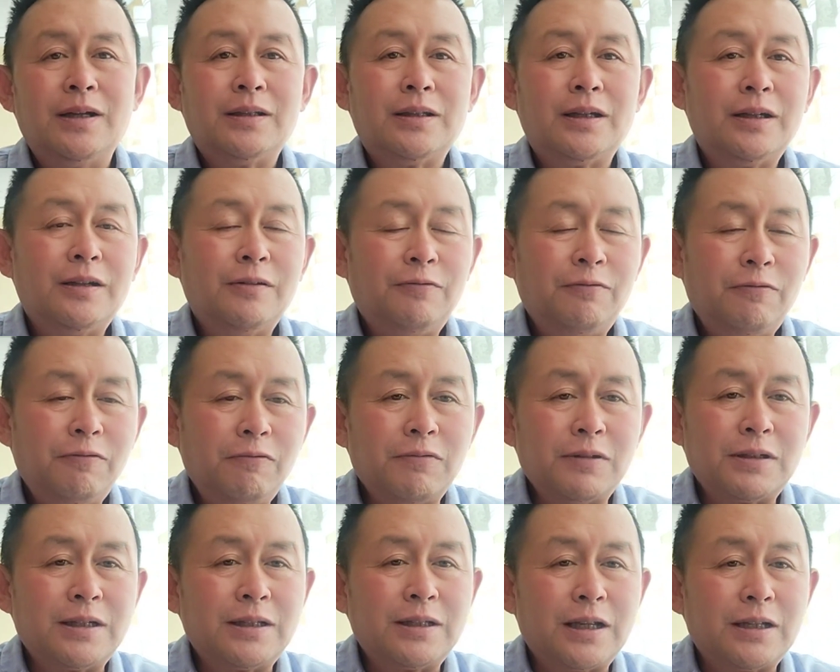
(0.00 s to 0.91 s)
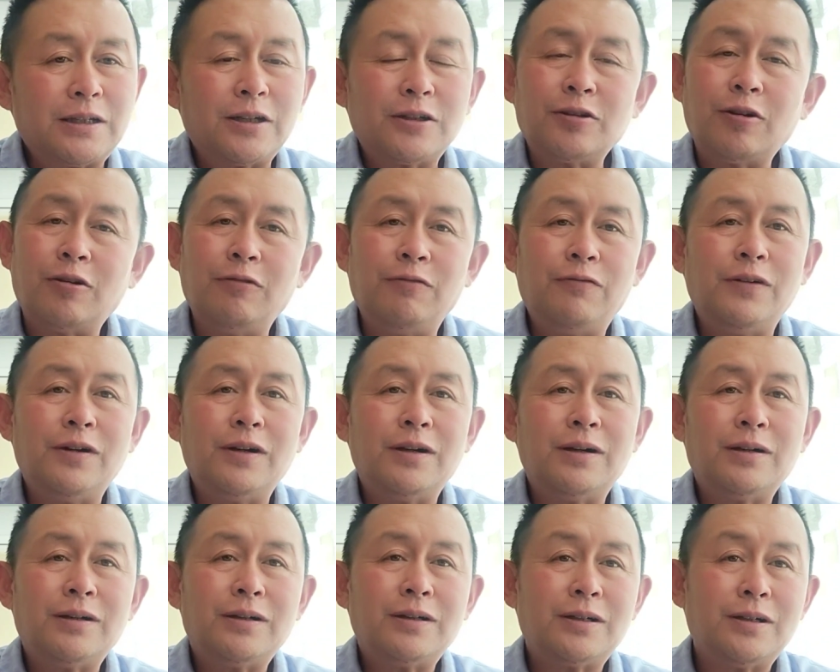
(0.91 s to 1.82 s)
他的父亲呢叫姚
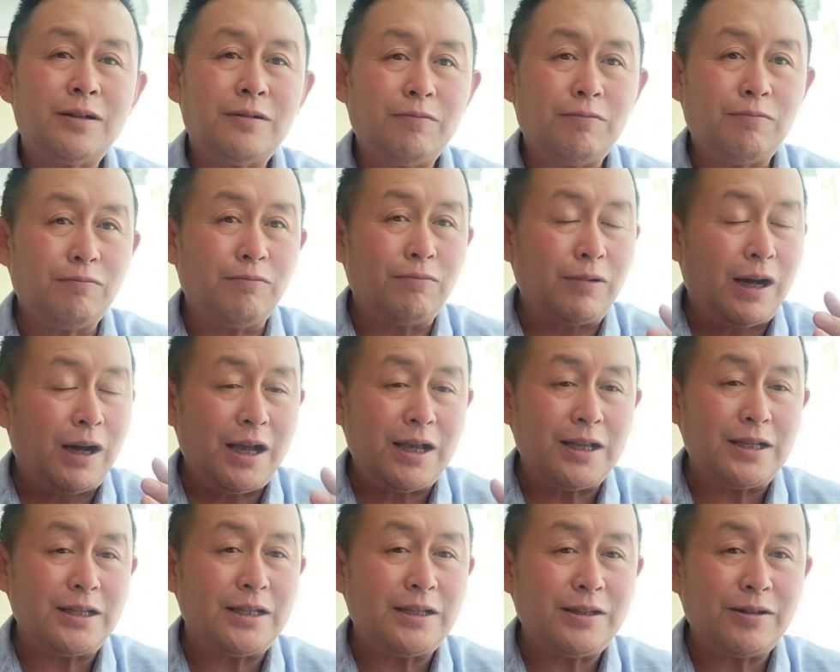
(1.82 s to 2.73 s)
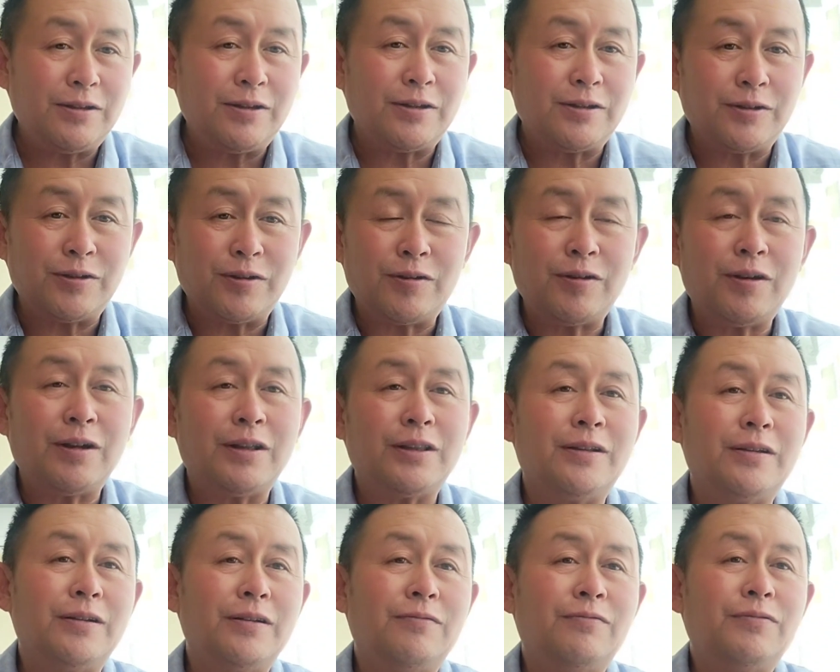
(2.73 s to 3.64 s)
峰，是武汉音乐学
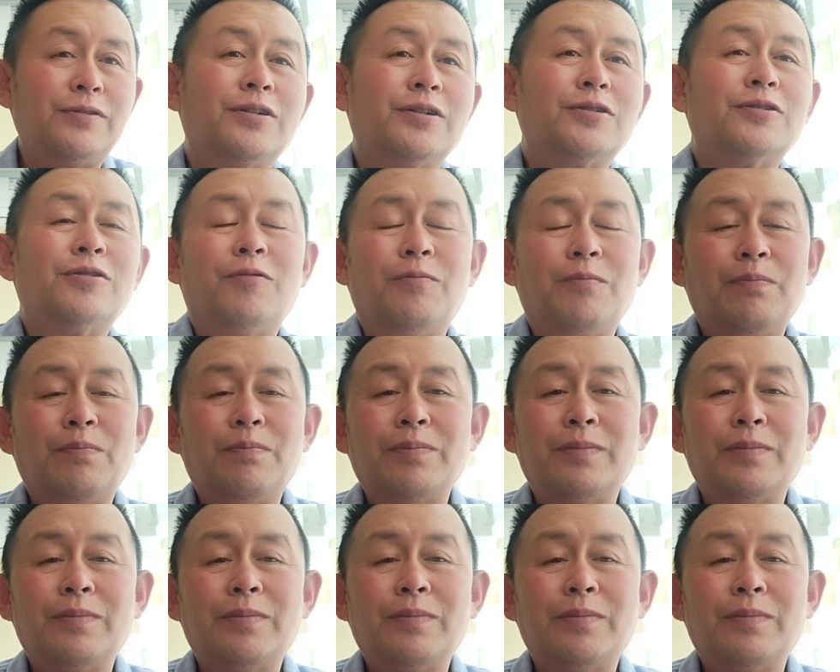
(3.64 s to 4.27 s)
院的教授，